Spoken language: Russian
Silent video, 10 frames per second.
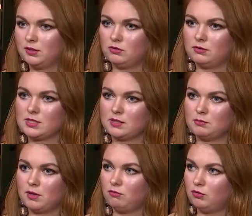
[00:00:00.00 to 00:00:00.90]
готовиться
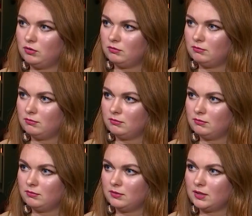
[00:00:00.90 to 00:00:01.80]
к марафону
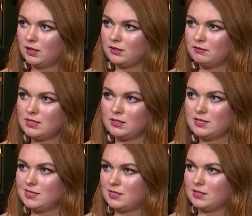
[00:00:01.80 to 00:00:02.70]
на открытой воде,
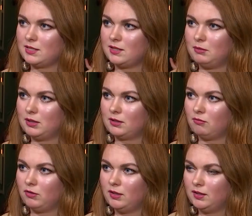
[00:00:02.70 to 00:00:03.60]
это 10
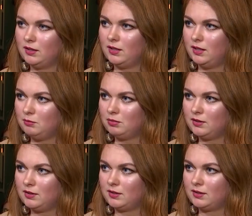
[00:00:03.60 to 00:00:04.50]
километров,
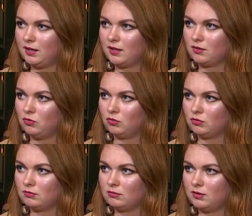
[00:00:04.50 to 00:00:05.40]
либо к
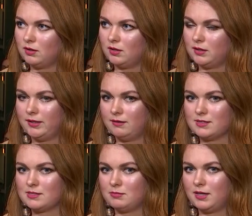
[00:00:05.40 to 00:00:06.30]
триатлону, одна
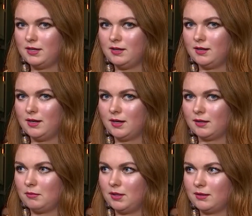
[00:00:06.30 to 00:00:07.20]
восьмая
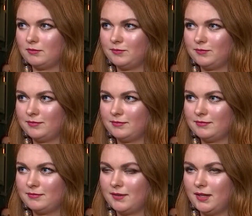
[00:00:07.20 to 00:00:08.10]

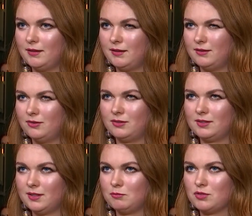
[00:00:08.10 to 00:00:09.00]
Ironman. Но
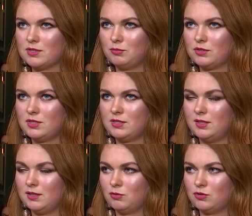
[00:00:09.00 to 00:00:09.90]
это я буду собой
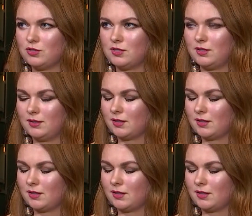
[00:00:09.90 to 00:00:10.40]
сильно, очень сильно